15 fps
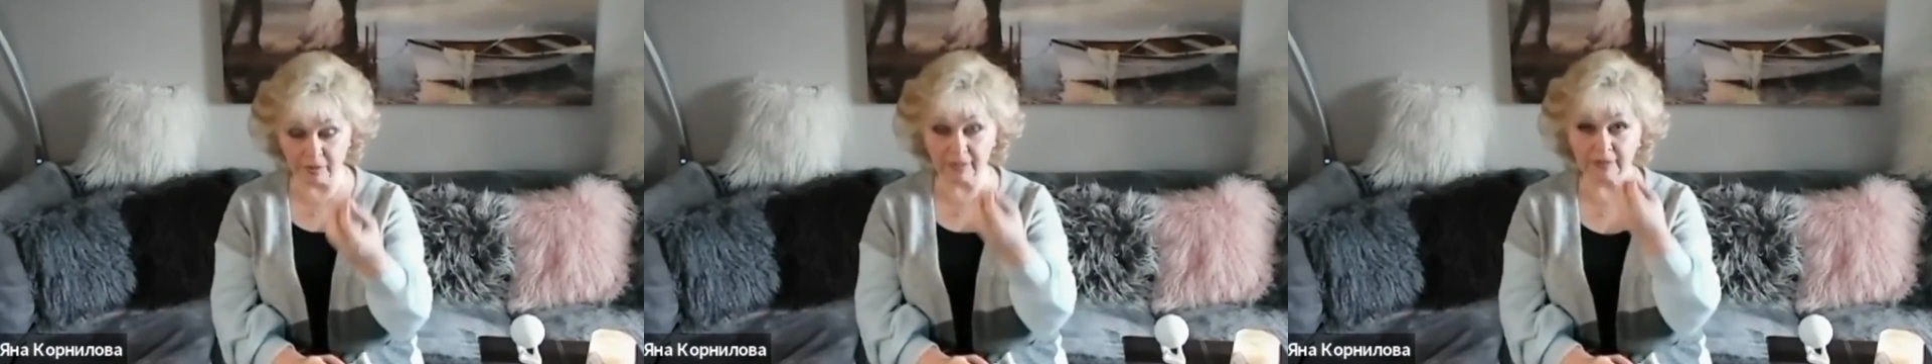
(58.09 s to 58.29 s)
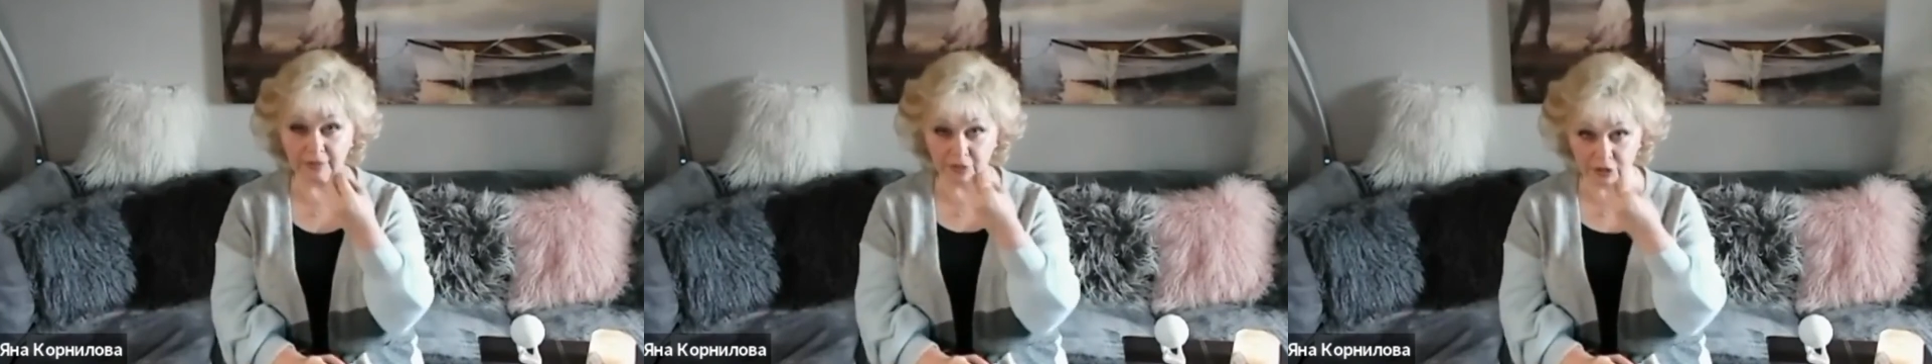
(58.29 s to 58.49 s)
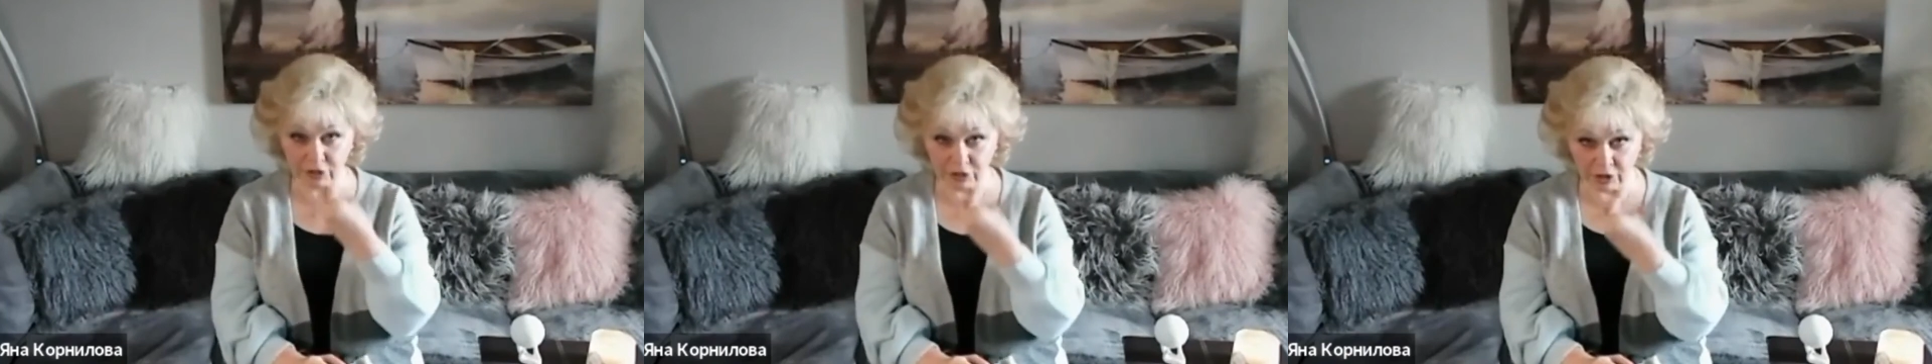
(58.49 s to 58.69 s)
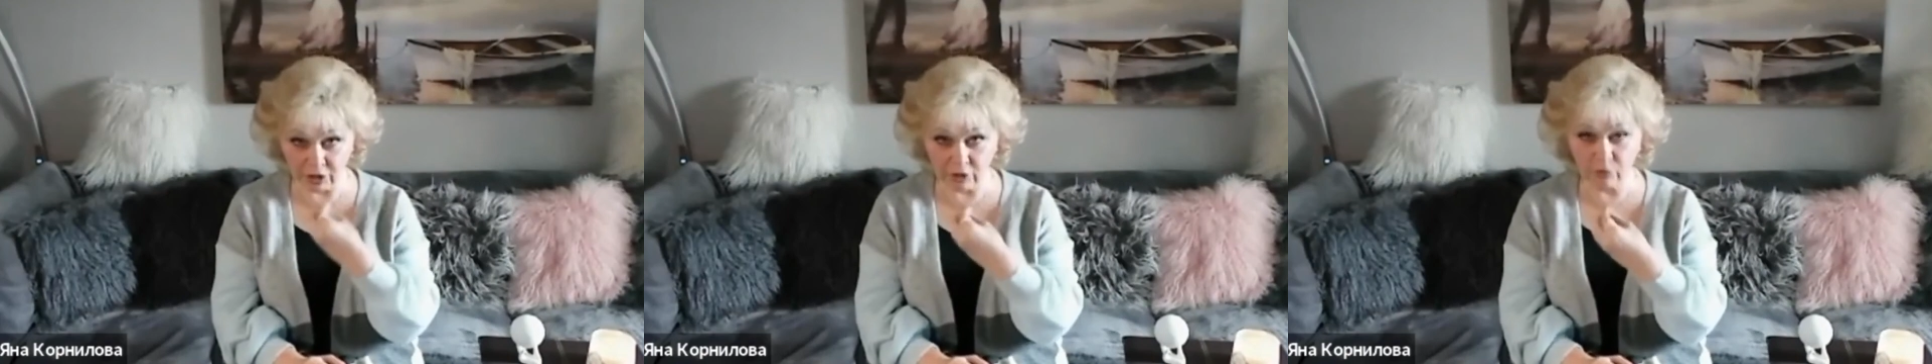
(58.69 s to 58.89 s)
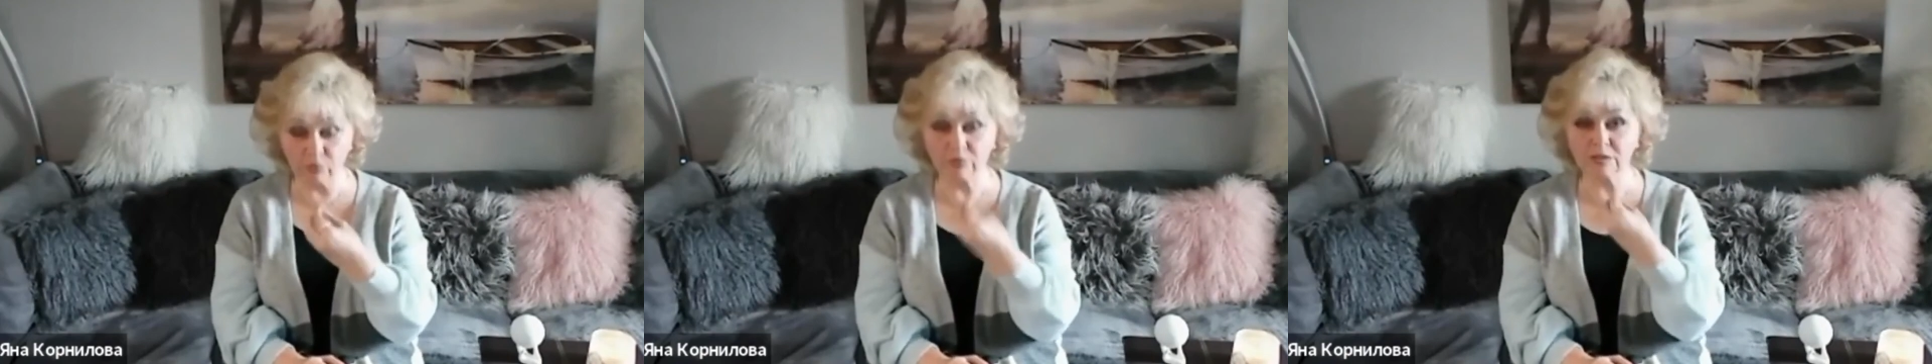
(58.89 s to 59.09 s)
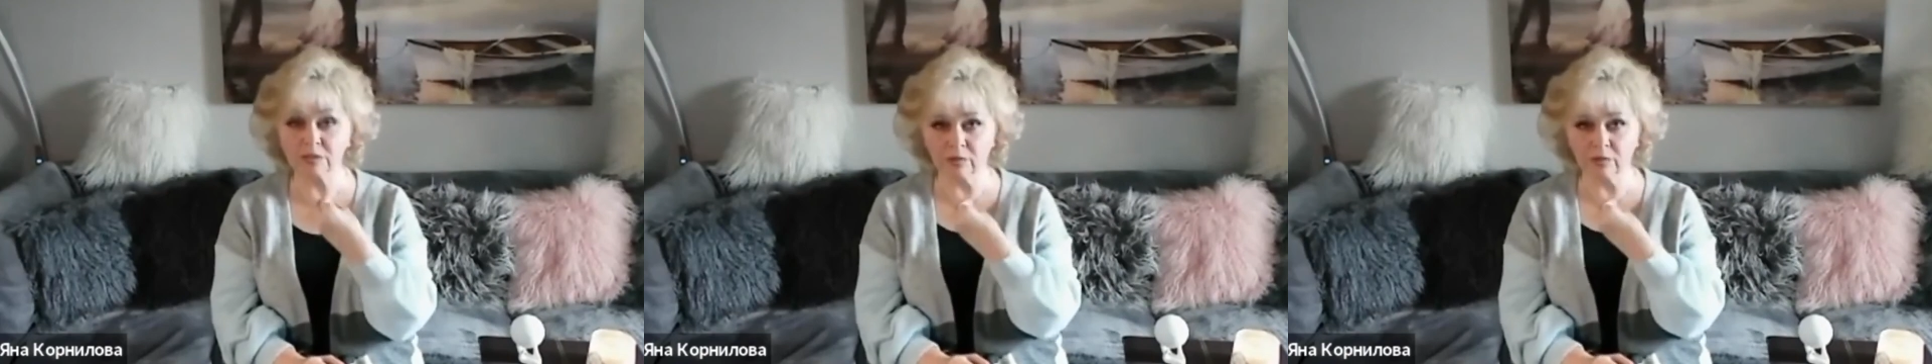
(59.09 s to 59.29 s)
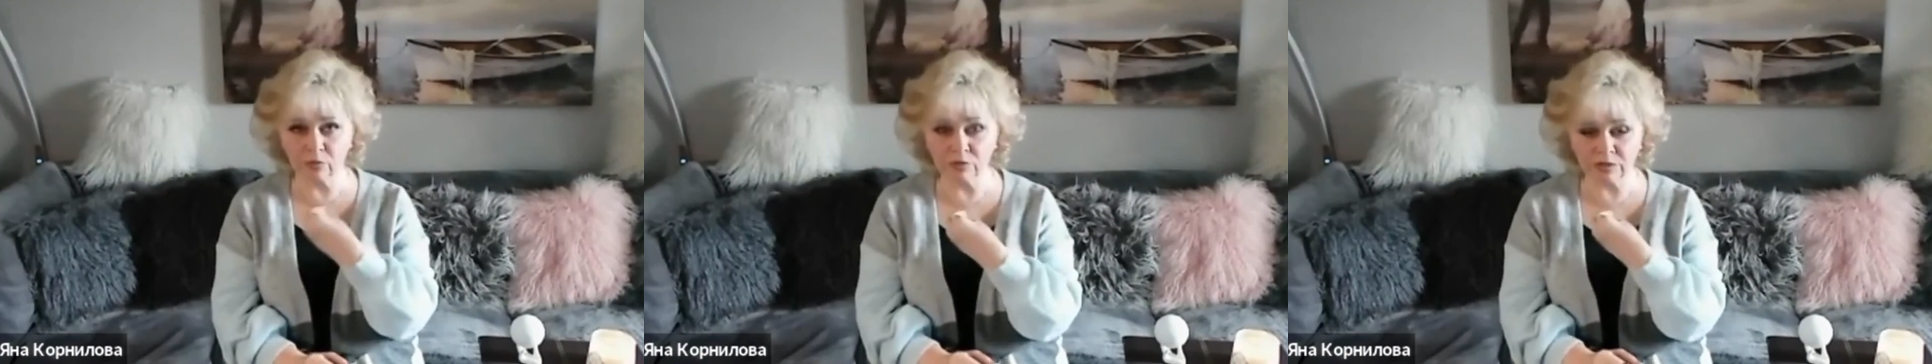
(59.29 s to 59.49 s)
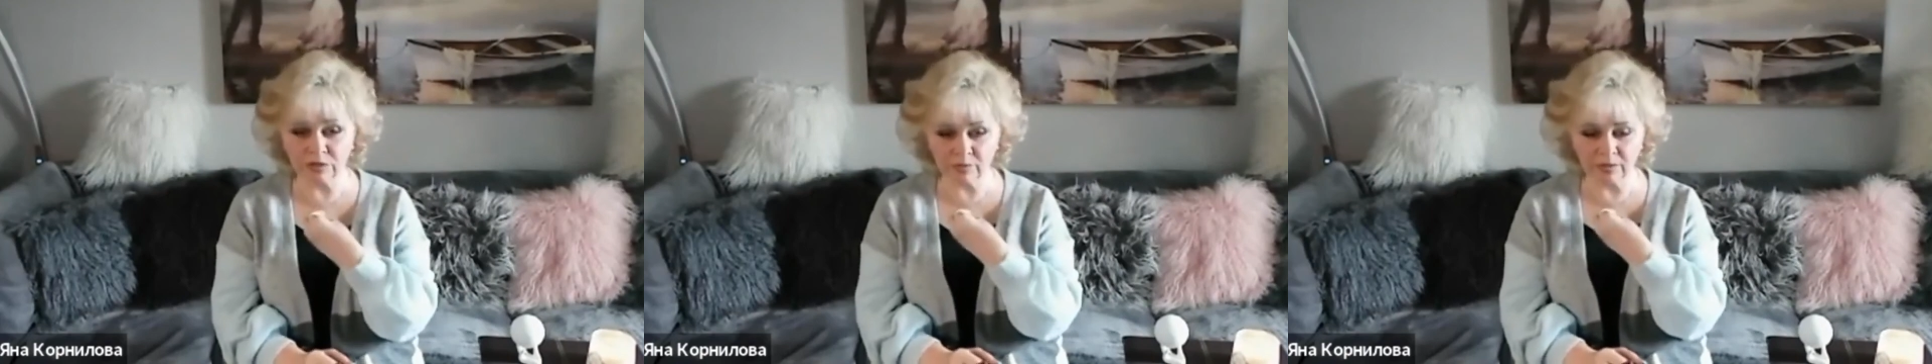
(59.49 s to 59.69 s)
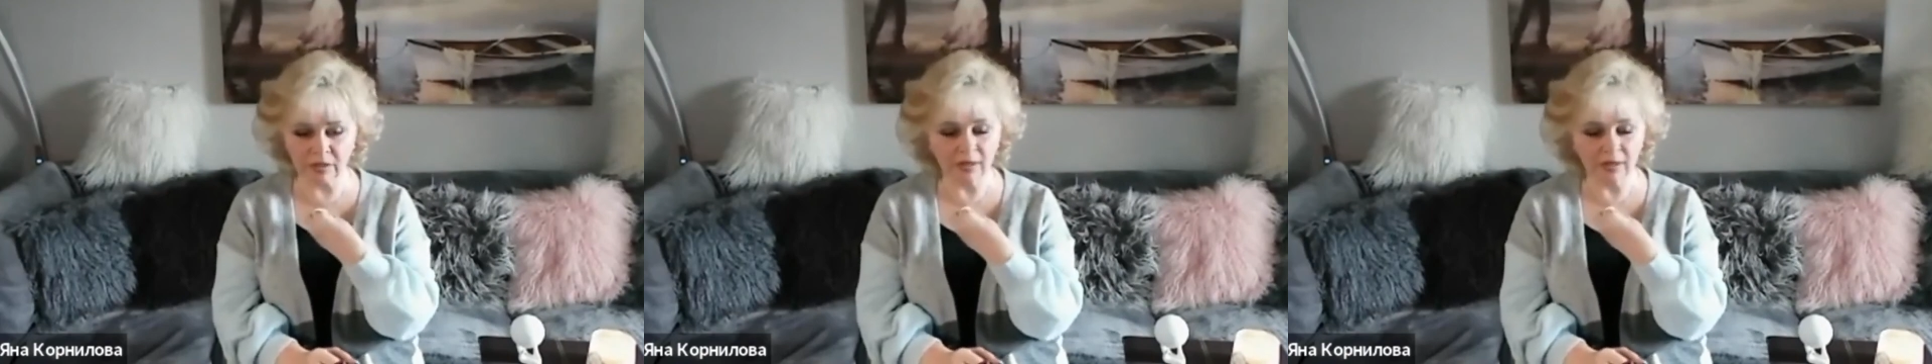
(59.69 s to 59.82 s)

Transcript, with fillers: по отношению к самому себе.